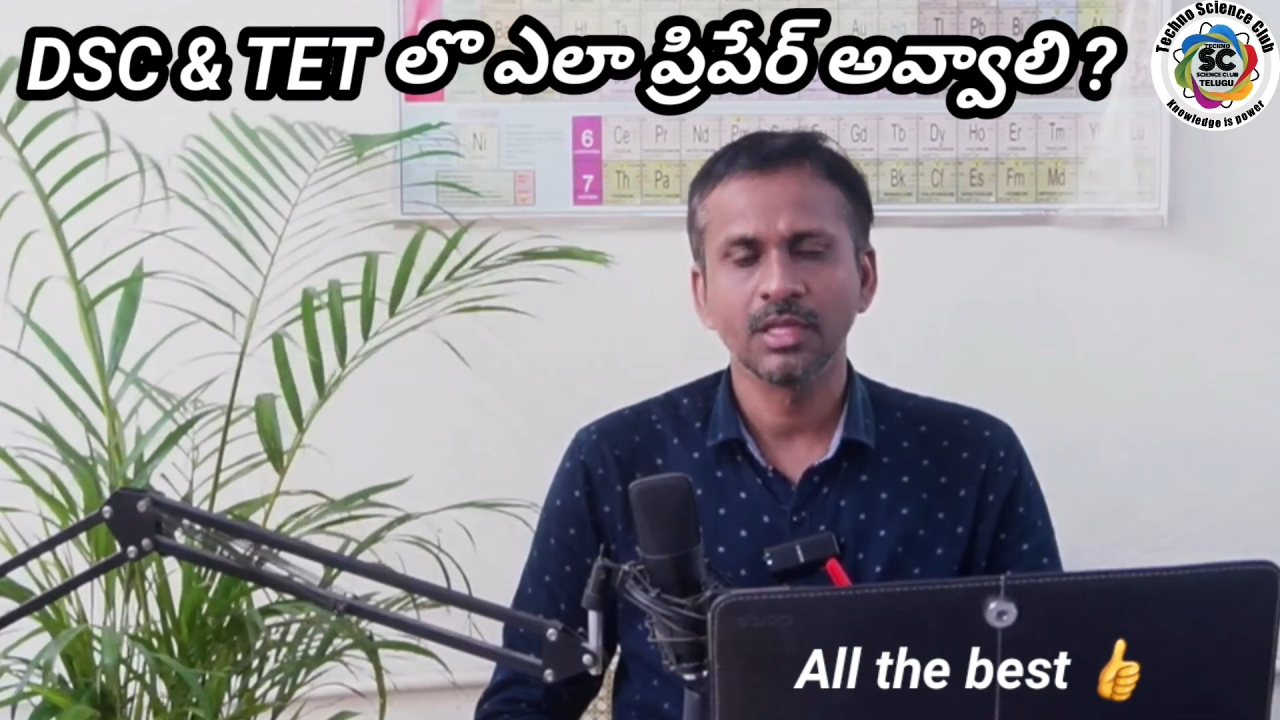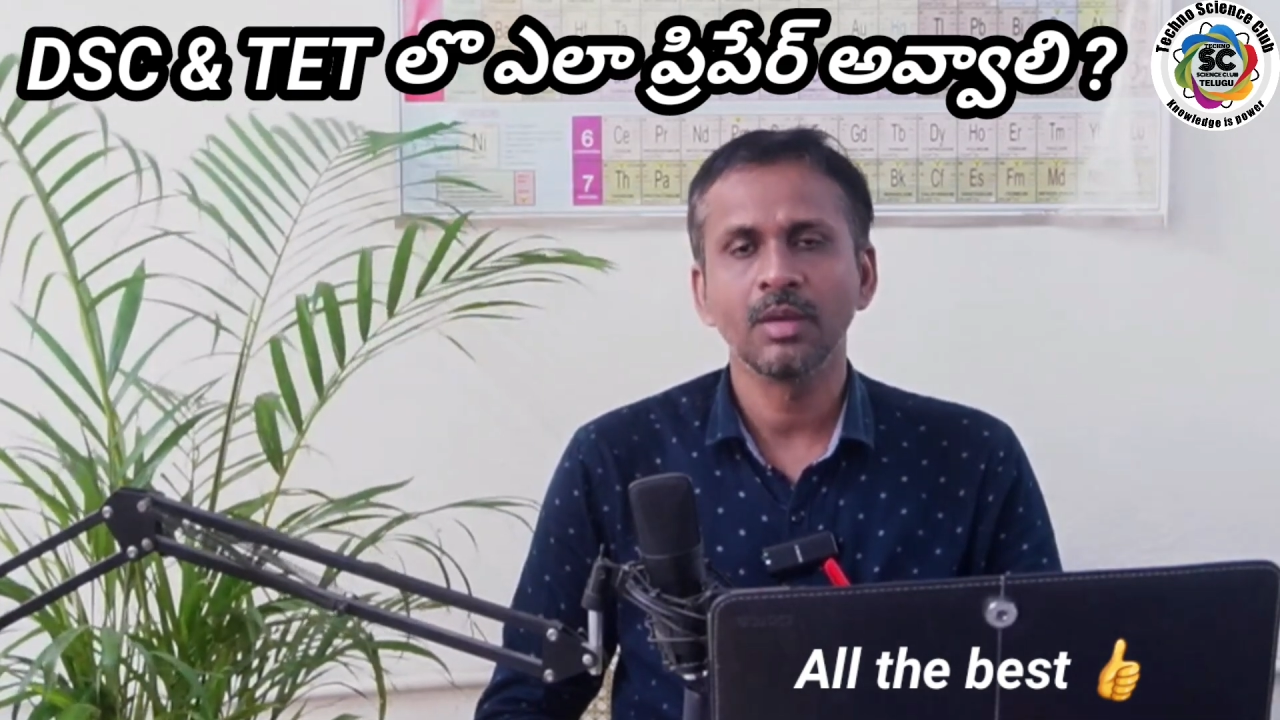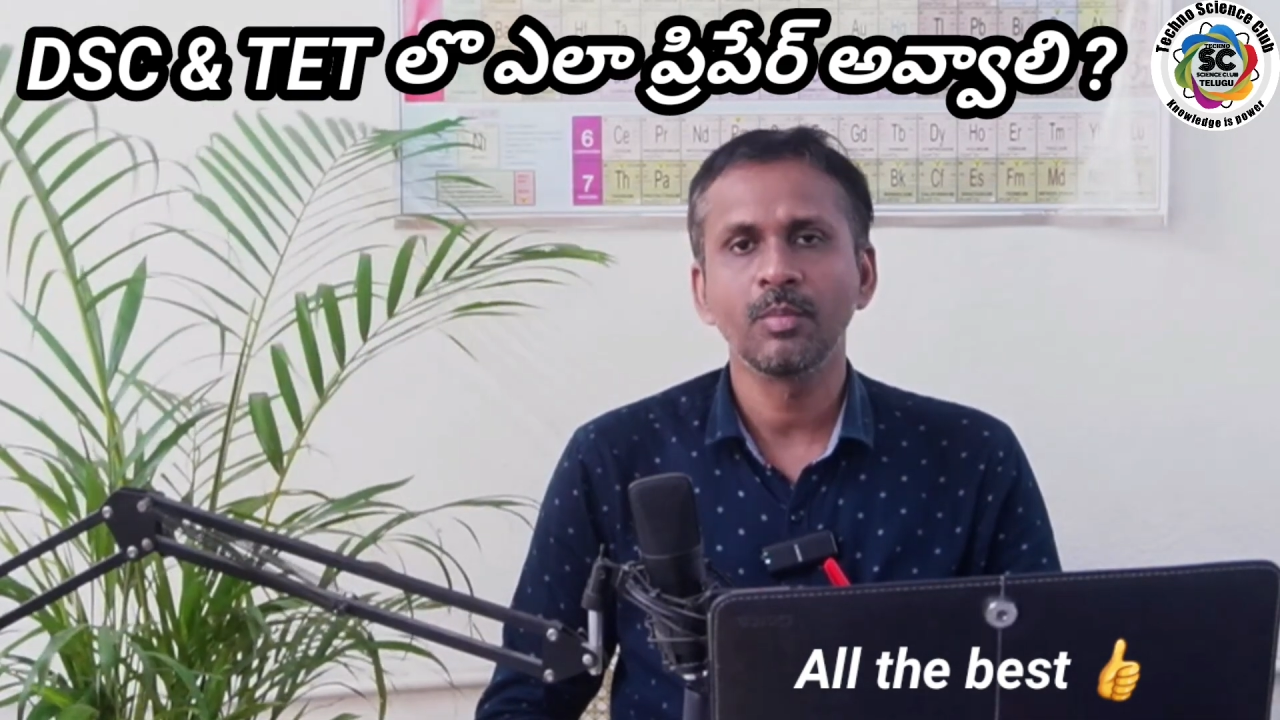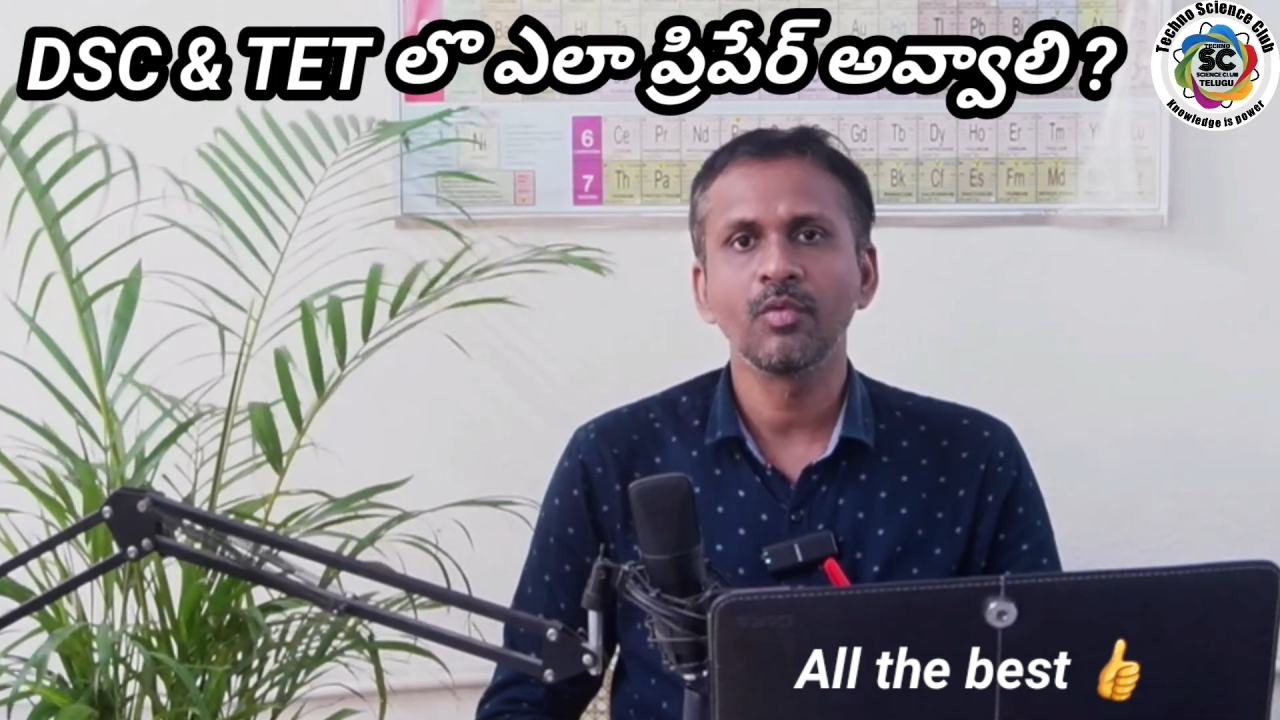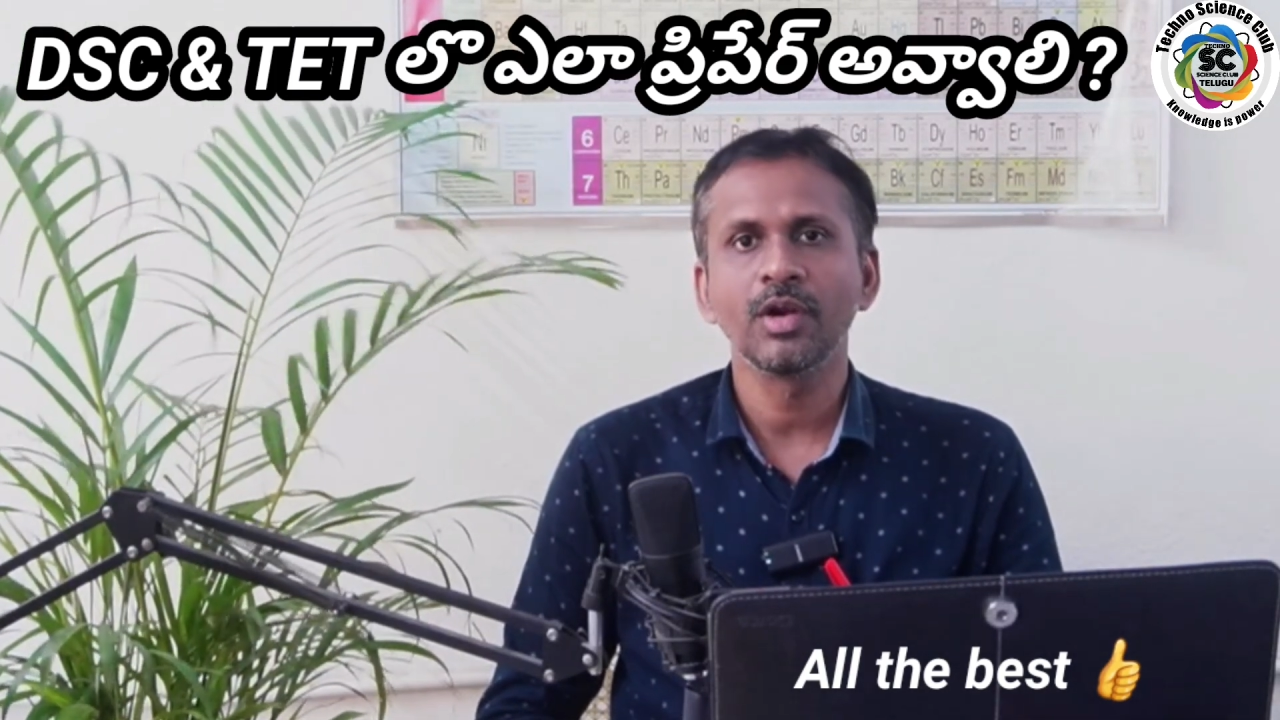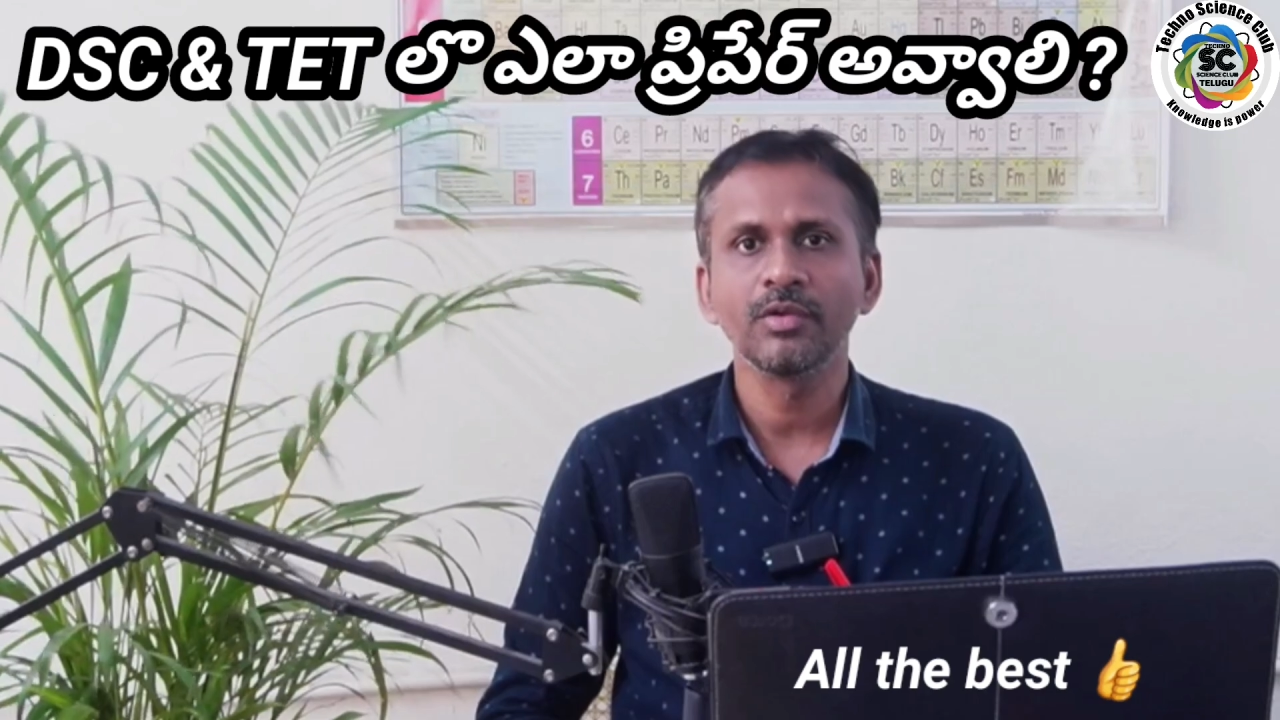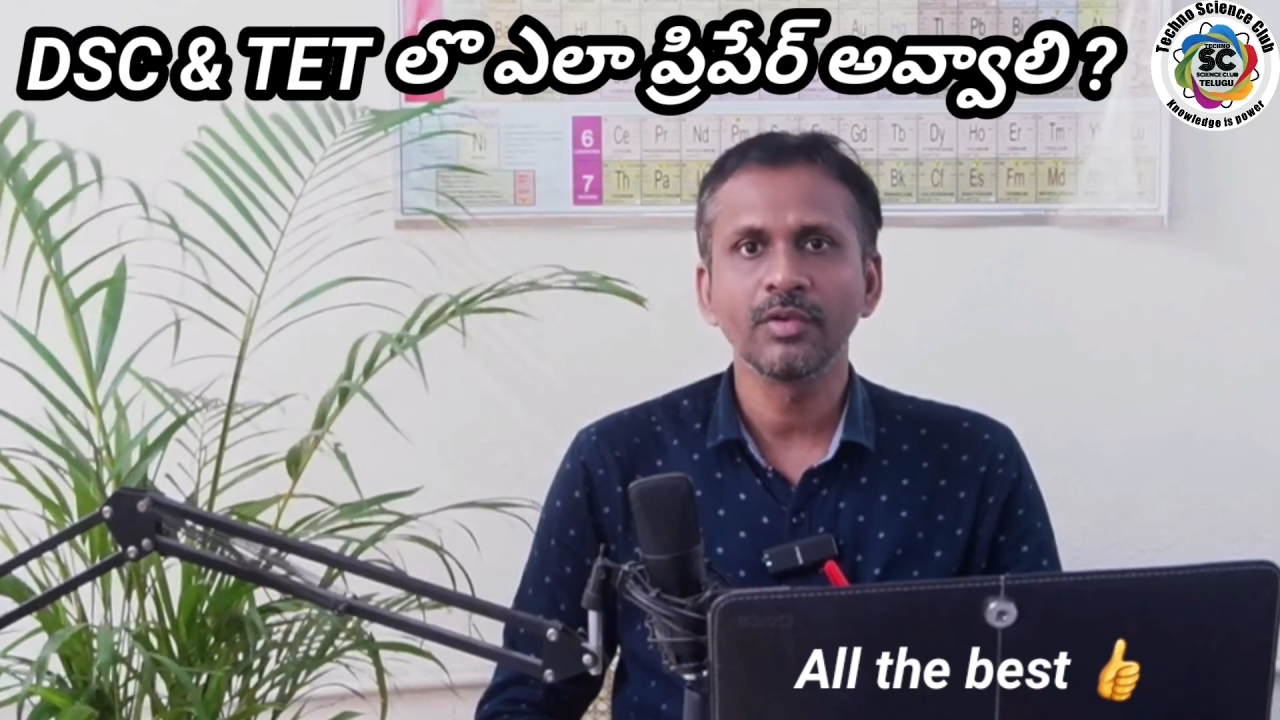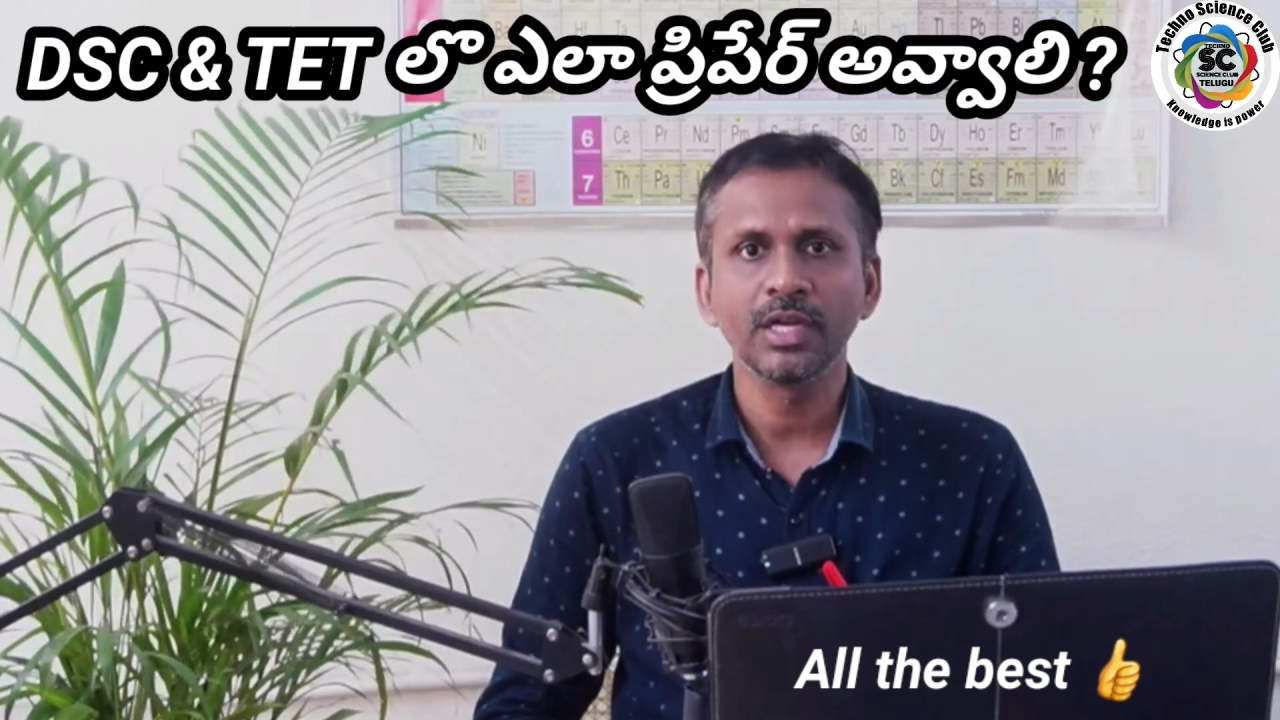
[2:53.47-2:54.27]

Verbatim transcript: దాదాపు వన్